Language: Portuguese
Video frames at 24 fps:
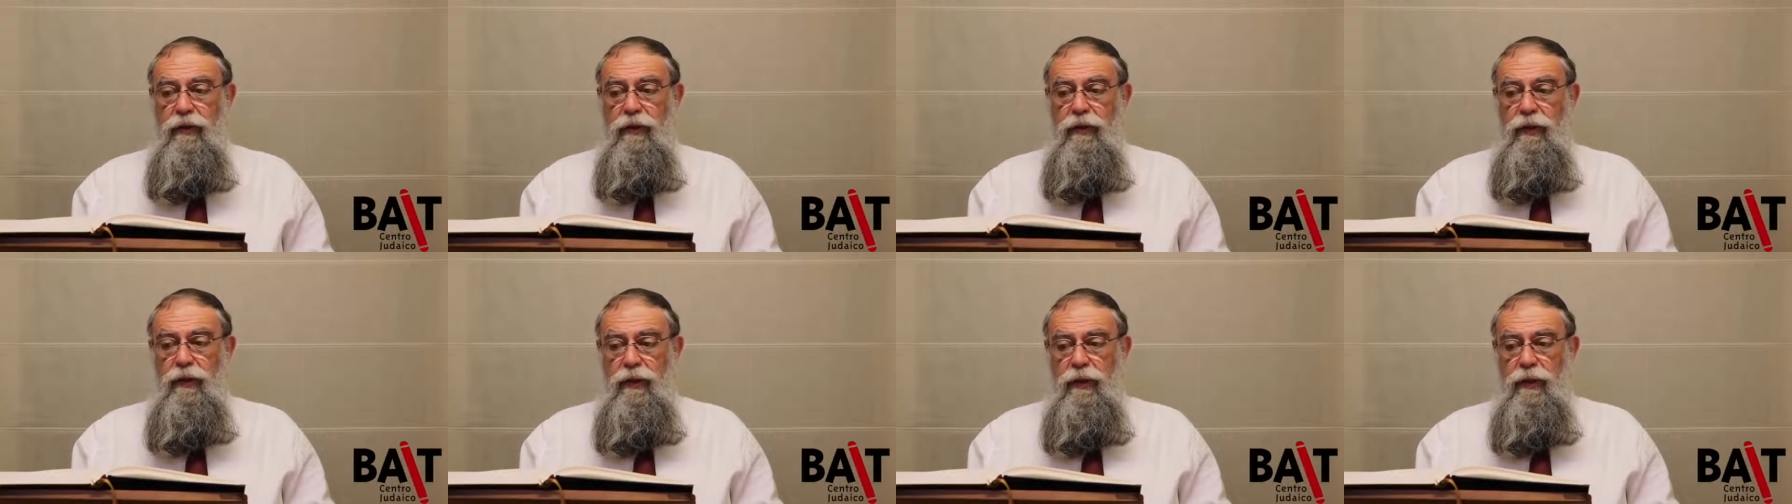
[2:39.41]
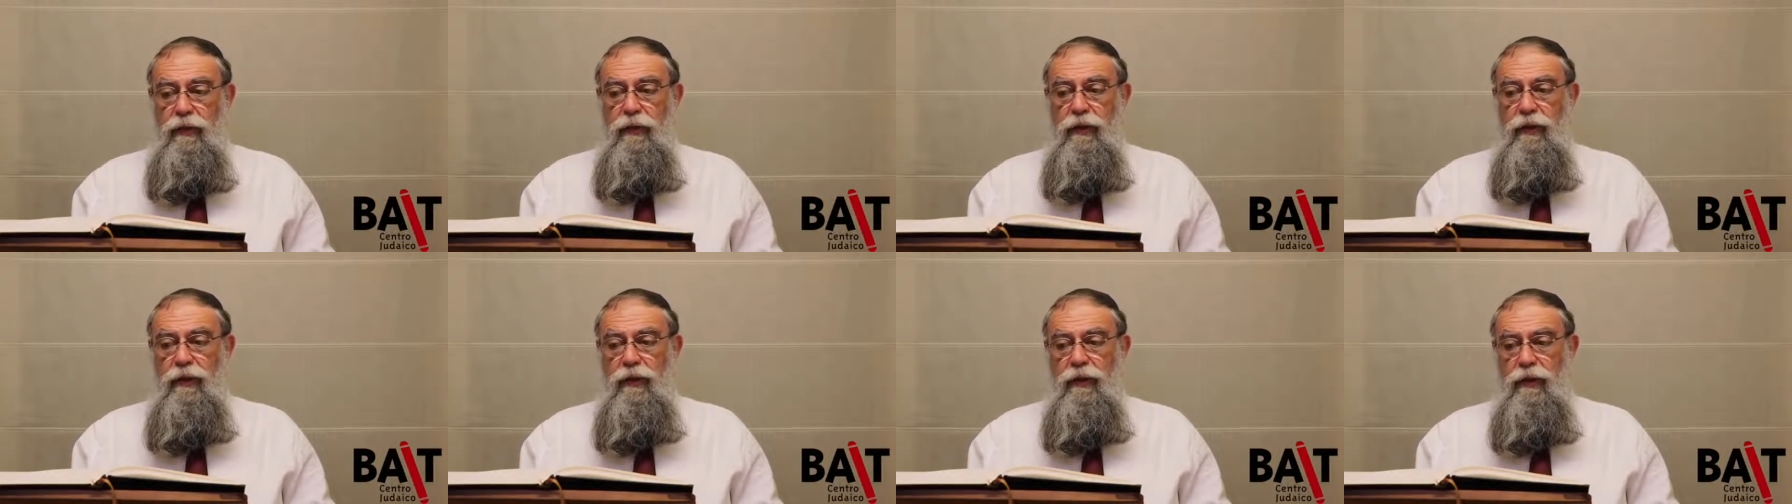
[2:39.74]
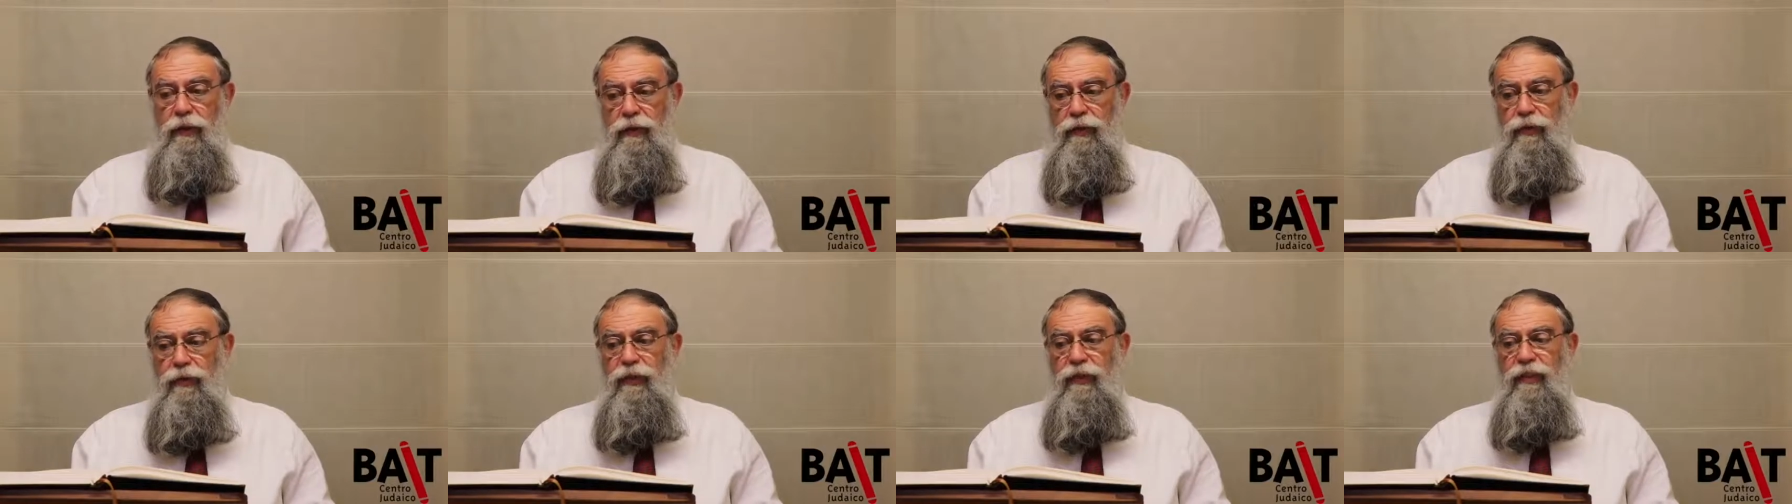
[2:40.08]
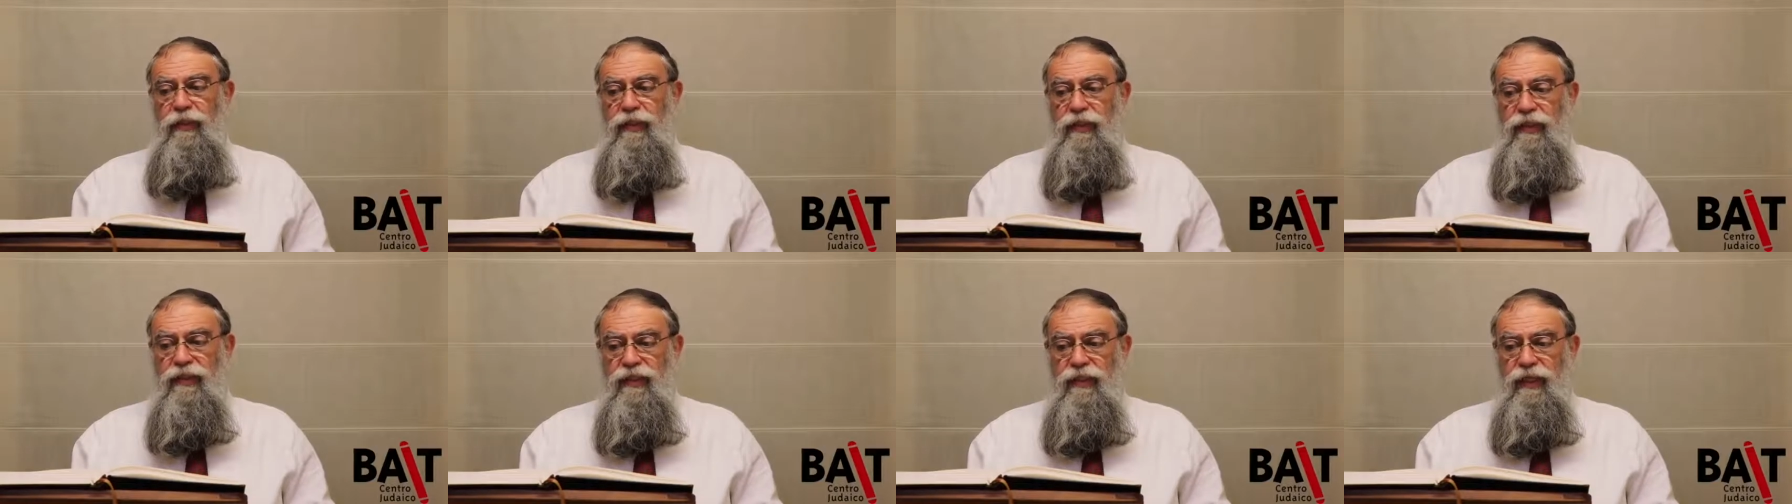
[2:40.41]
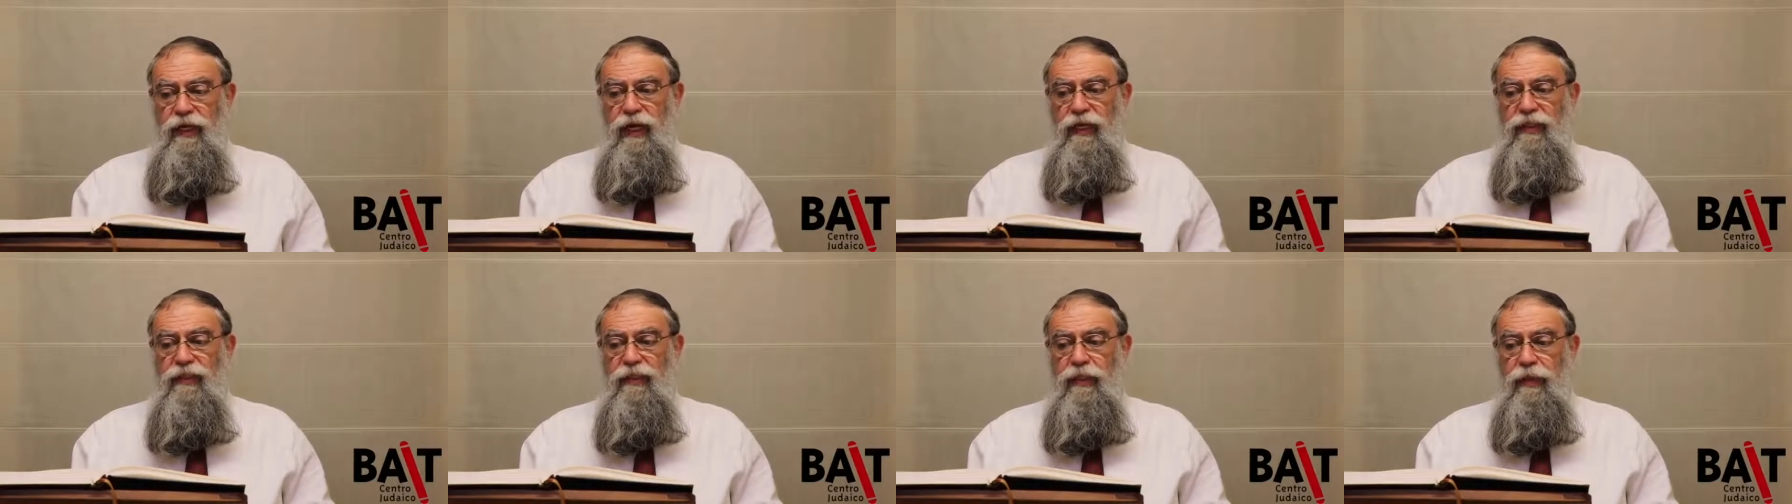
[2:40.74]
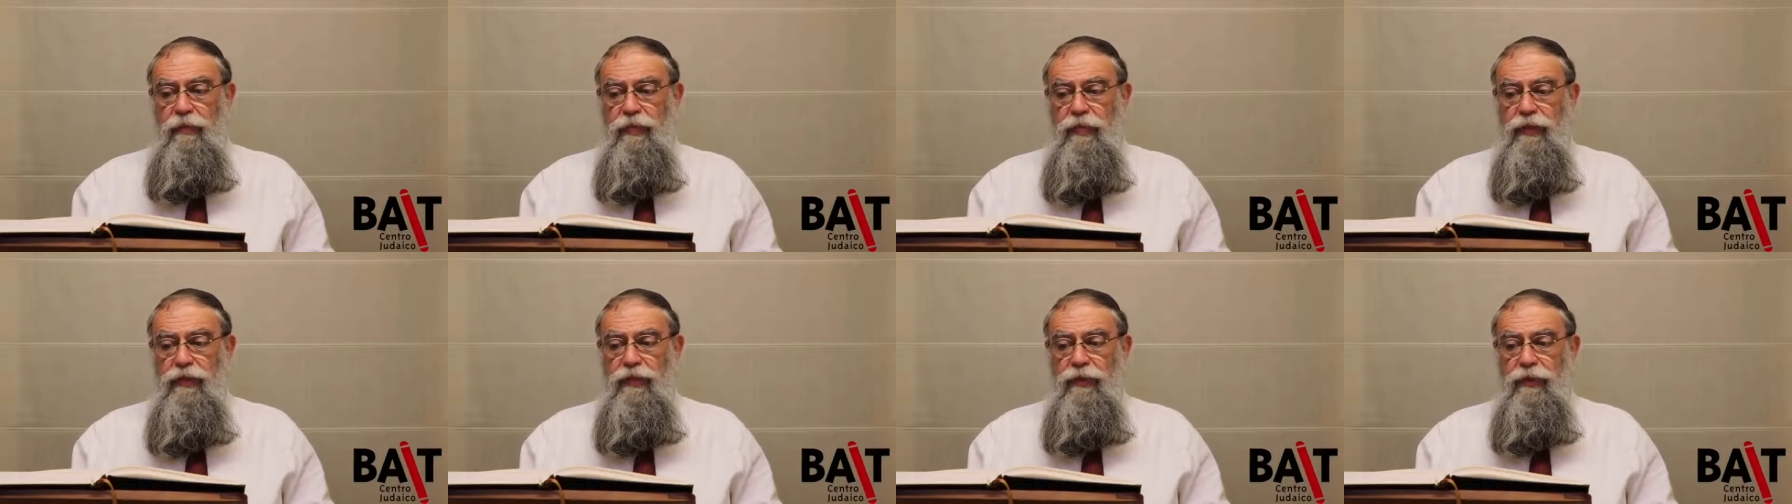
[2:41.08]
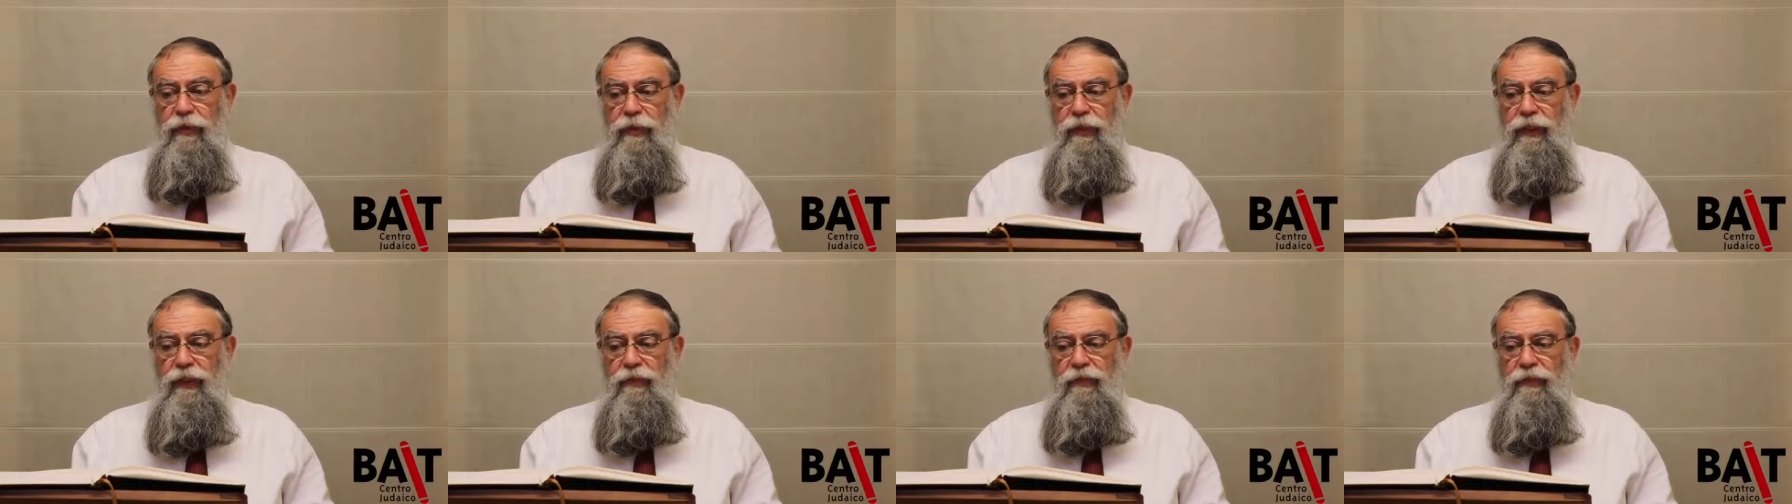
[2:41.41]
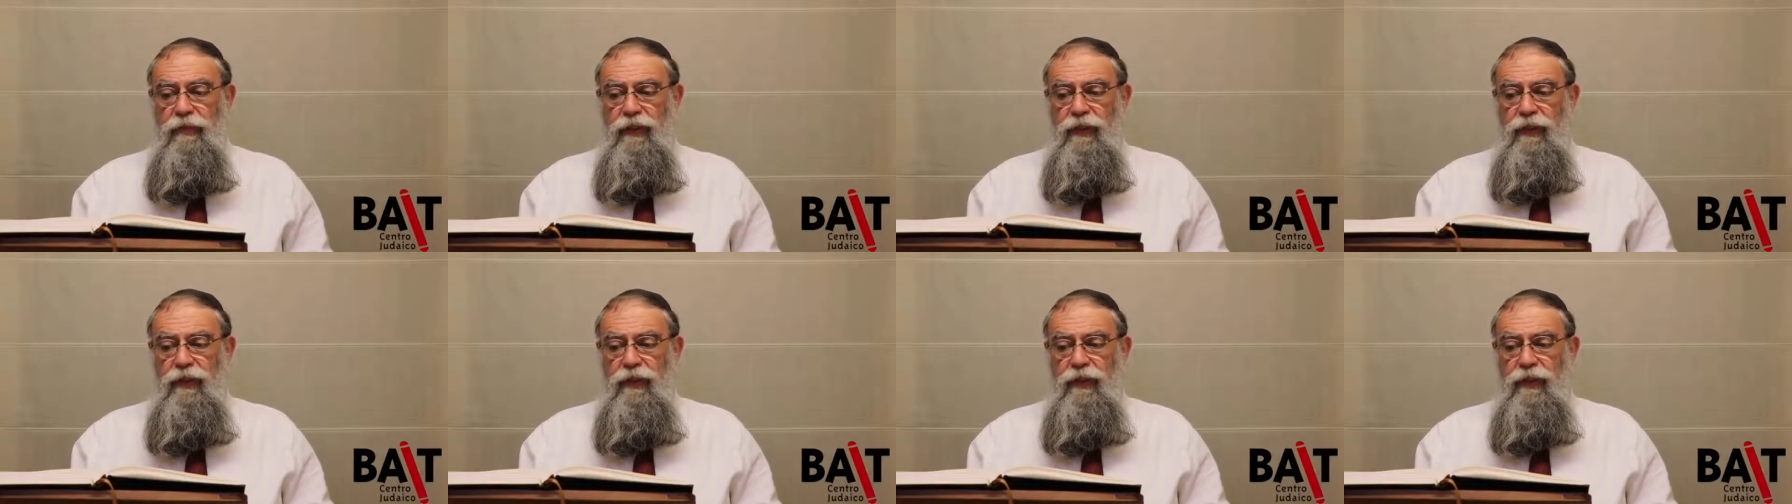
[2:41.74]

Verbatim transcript: E isso entristece a pessoa.